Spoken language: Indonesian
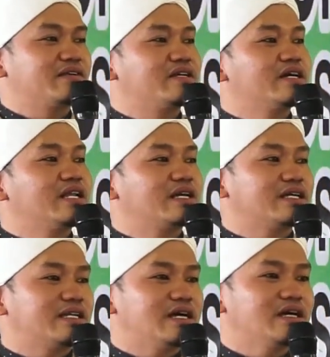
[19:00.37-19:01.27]
tak tinggal
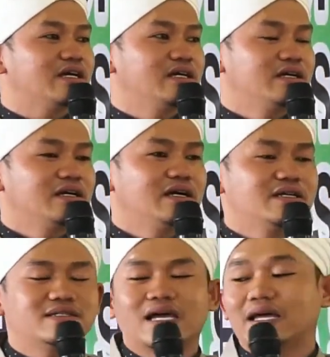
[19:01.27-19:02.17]
lagi nang
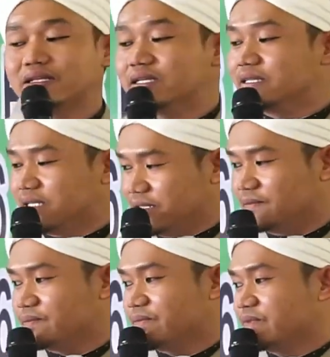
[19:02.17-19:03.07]
seadanya nih
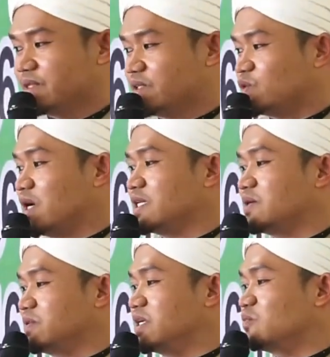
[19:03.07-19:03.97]
nang
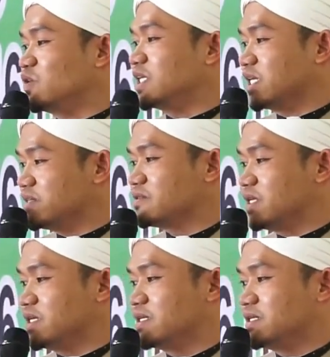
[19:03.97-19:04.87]
tuhanya banyak bulikan
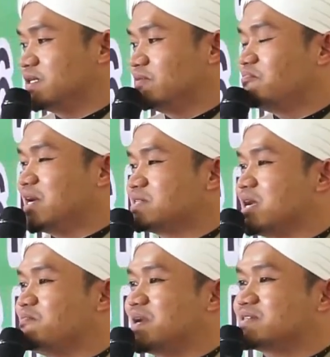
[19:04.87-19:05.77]
sudah
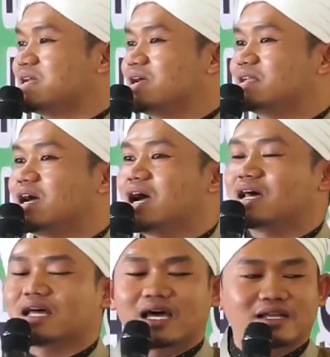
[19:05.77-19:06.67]
pasak-pasak nang
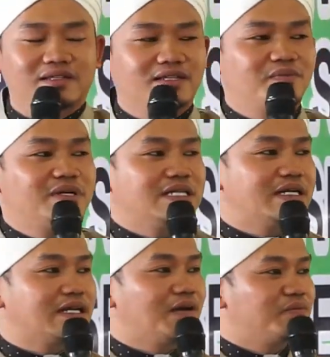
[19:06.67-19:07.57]
hara-haratnya
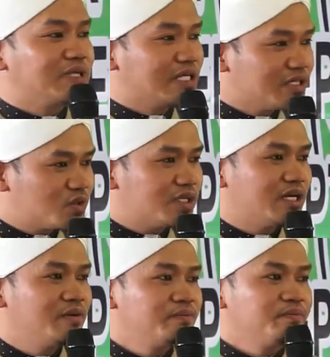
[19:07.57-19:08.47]
banyak diambili sudah
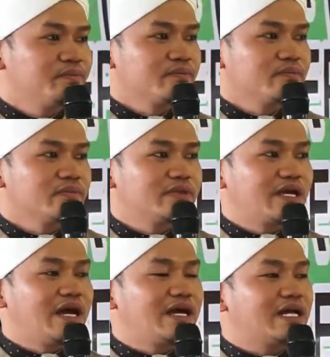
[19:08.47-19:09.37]

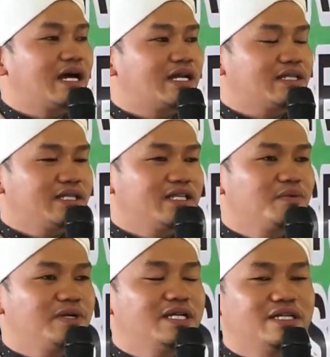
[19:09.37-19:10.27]
nah hara-haratnya
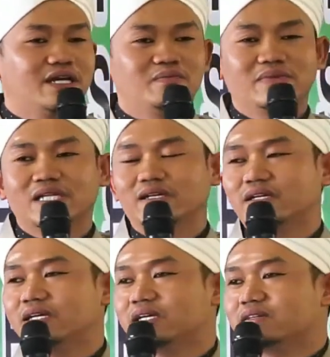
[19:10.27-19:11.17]
nih banyak diambili
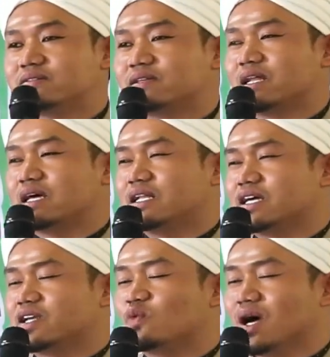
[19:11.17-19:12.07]
istilah
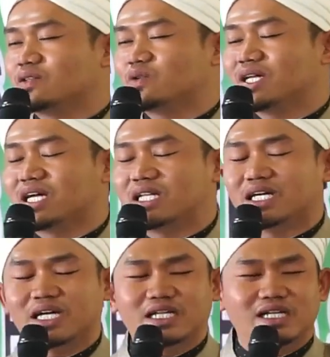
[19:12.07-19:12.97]
nang iwak tuh nang
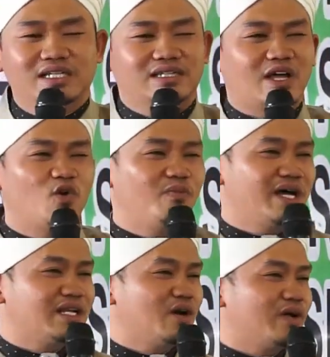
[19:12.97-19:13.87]
gana-ganalnya
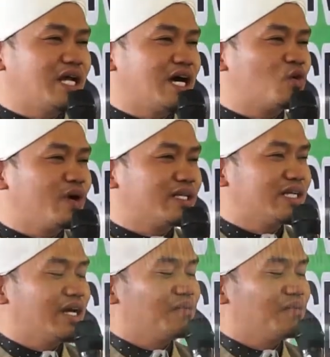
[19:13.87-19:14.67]
tauman lawan harwannya